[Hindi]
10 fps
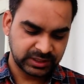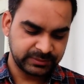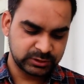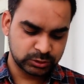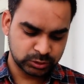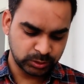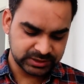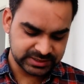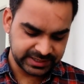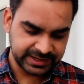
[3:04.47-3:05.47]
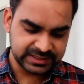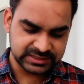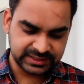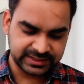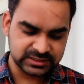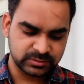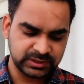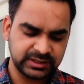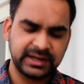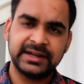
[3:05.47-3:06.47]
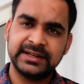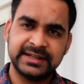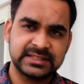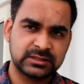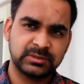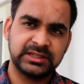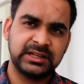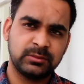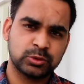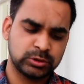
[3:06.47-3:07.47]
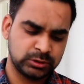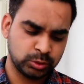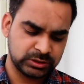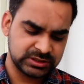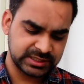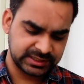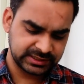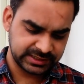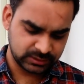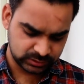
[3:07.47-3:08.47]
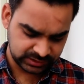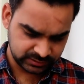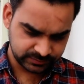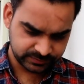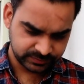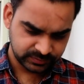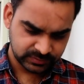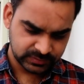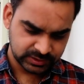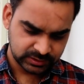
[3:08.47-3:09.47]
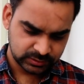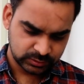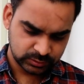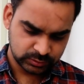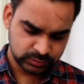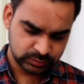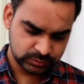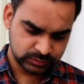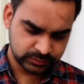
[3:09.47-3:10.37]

अभी छोटा सा ऐड चलेगा इसमें ऐड की टेंशन मत लेना उसको दो तीन सेकंड का ऐड होता है तो